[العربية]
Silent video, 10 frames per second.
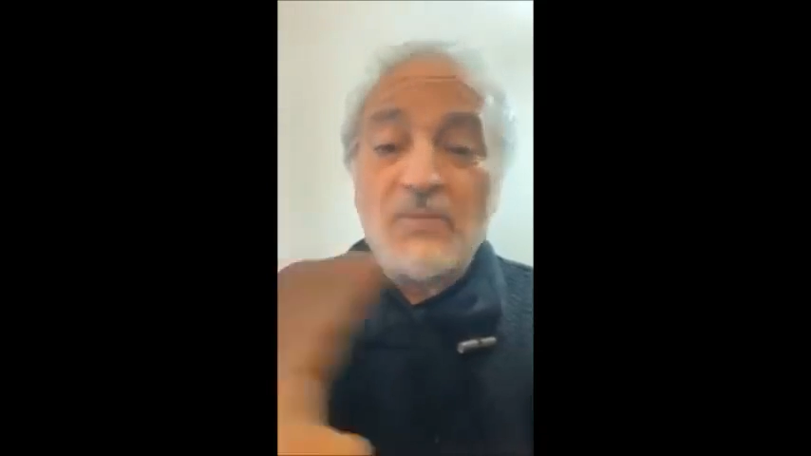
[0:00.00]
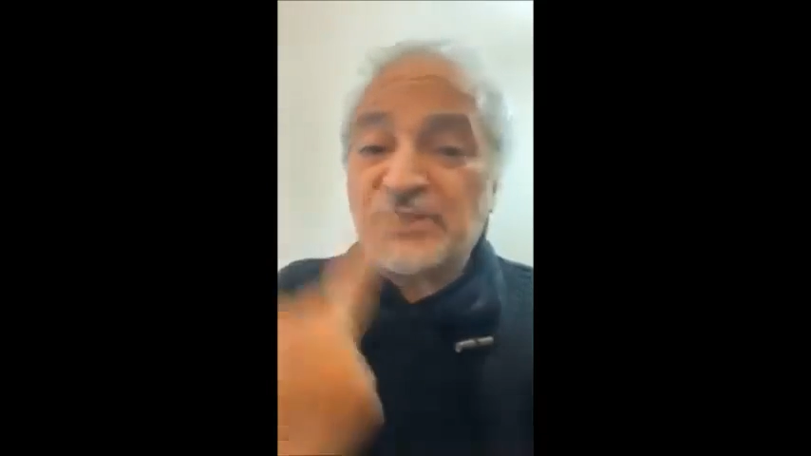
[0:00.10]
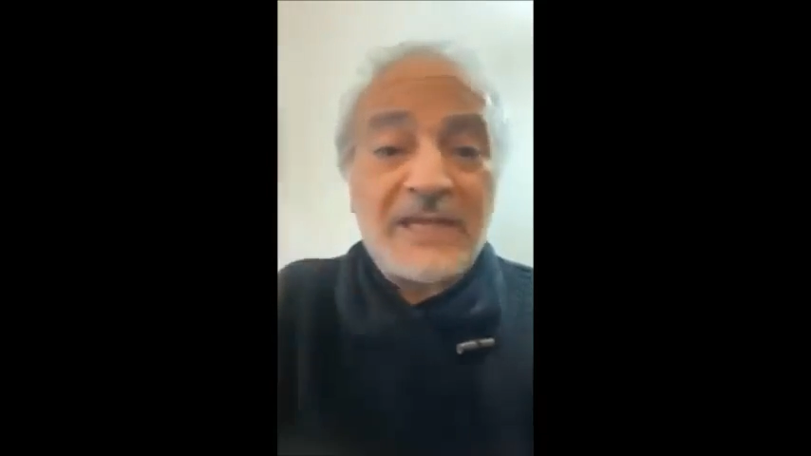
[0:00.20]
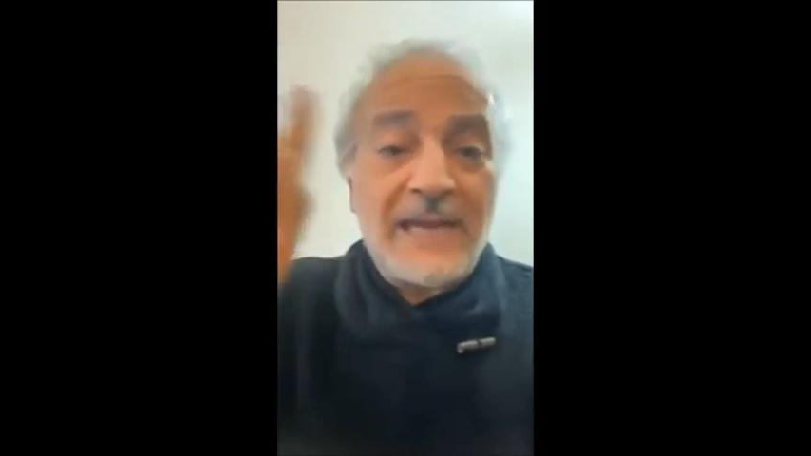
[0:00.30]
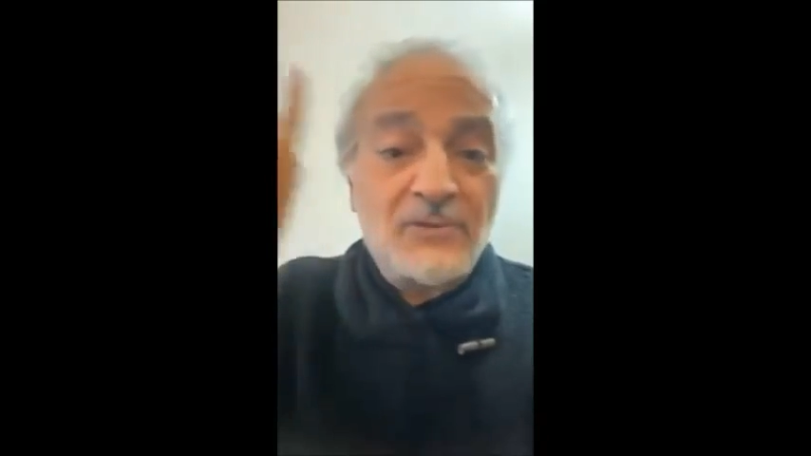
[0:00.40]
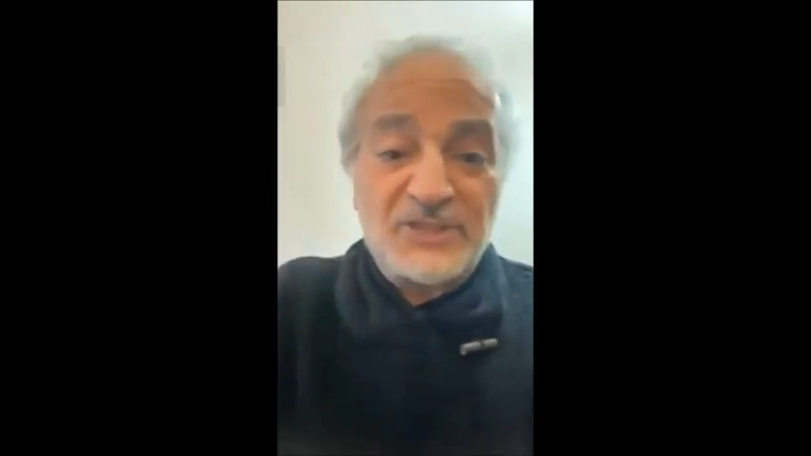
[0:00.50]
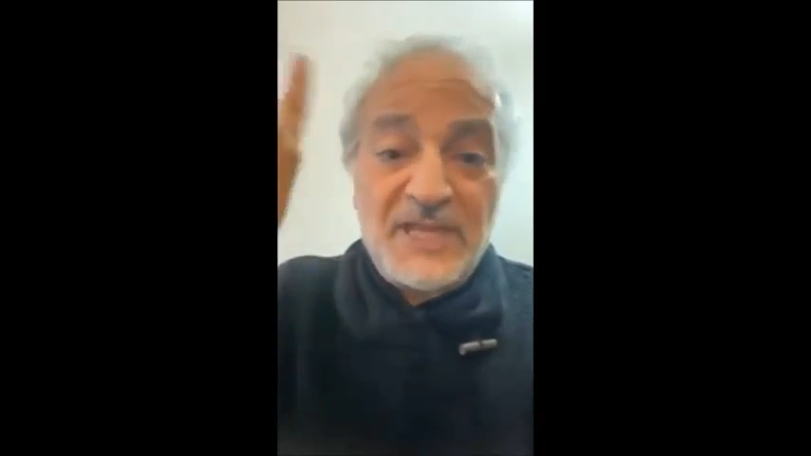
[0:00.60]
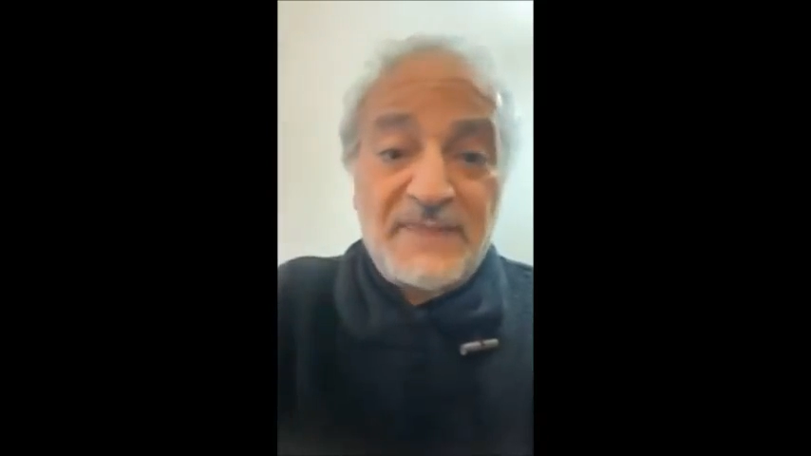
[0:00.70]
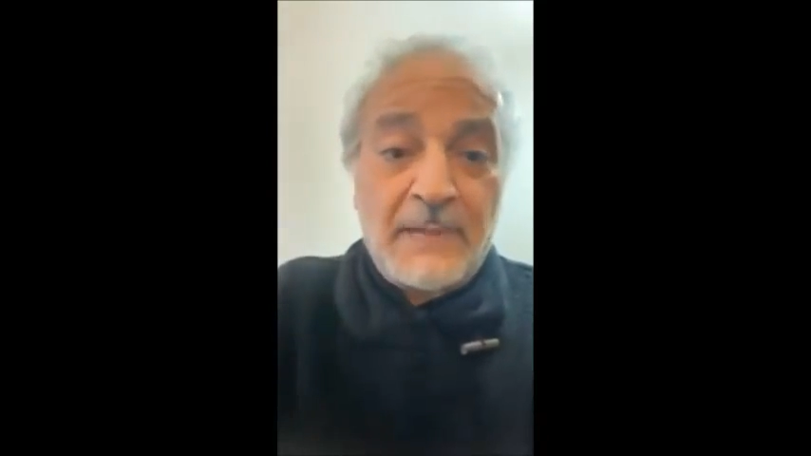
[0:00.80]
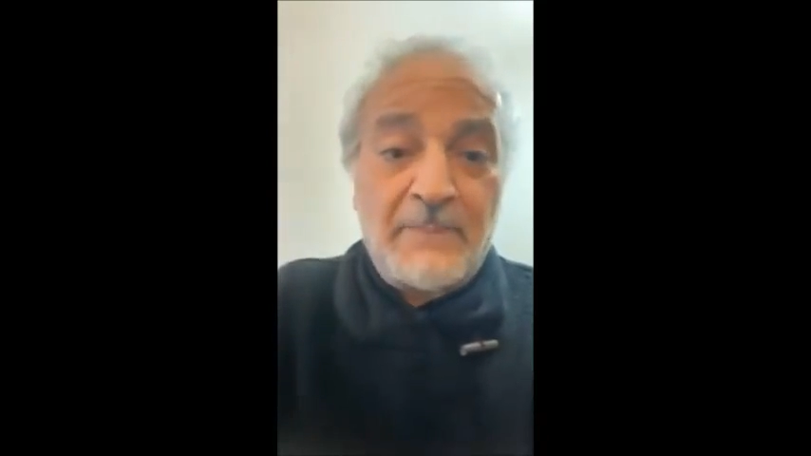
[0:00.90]
مش
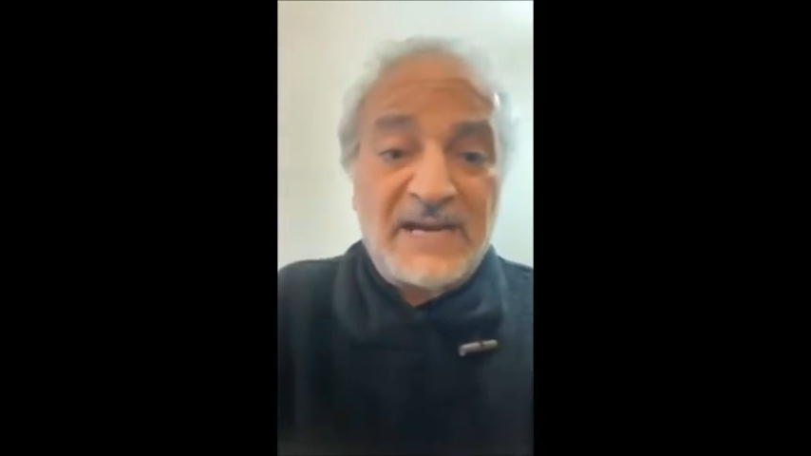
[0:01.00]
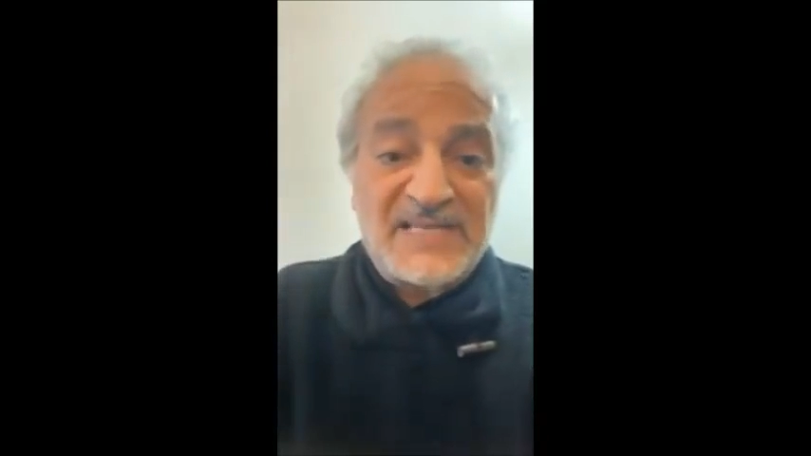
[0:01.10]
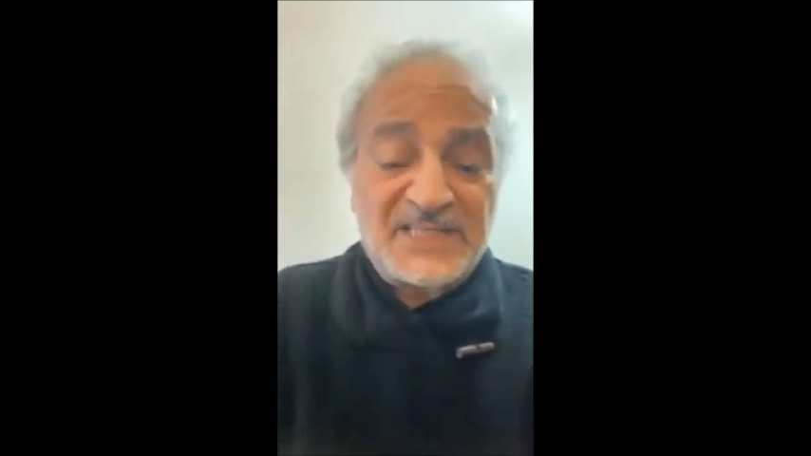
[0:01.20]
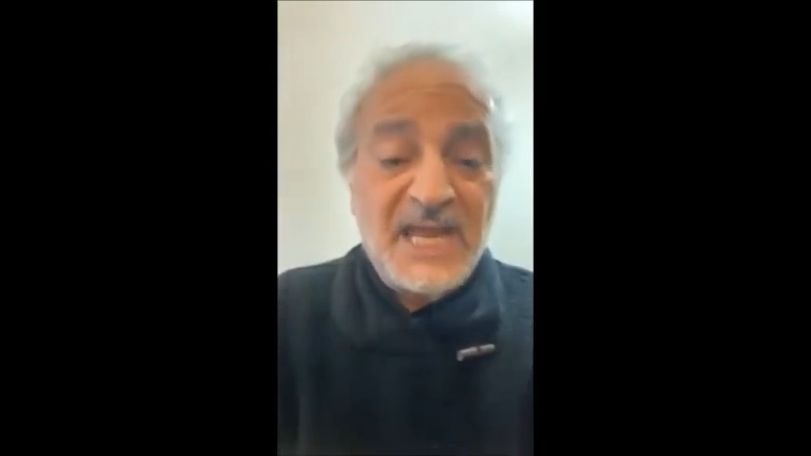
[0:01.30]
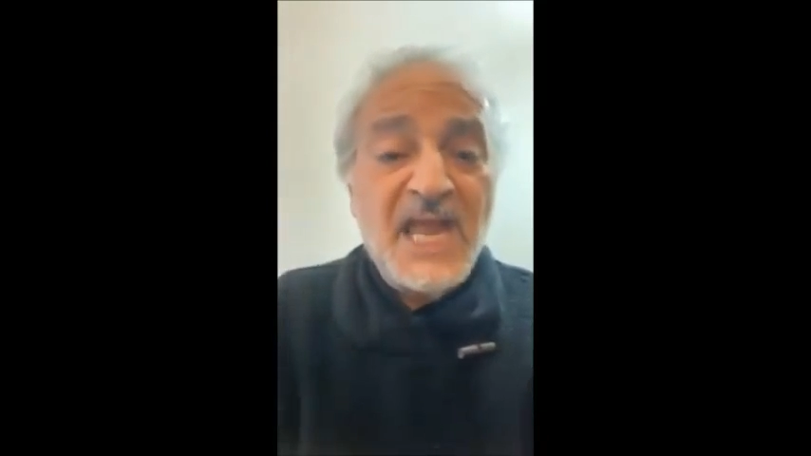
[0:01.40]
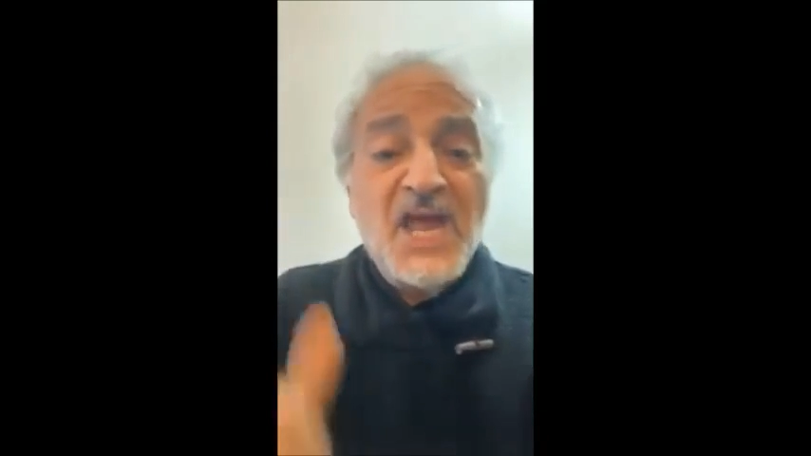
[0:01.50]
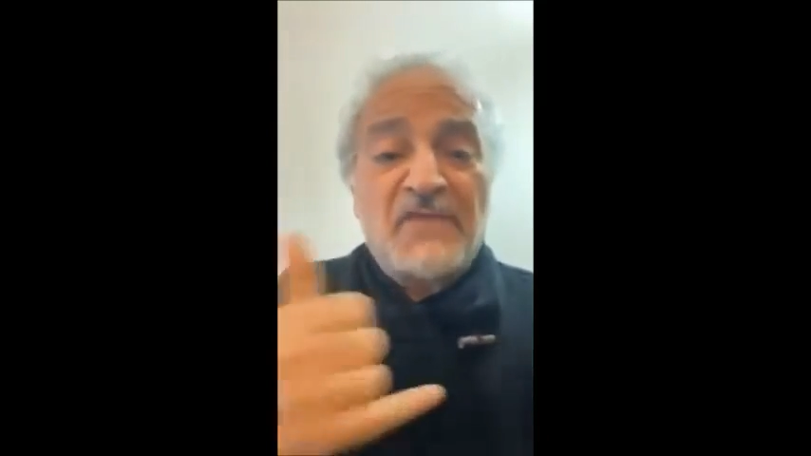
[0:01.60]
الغنوش اللي ضرب بالرش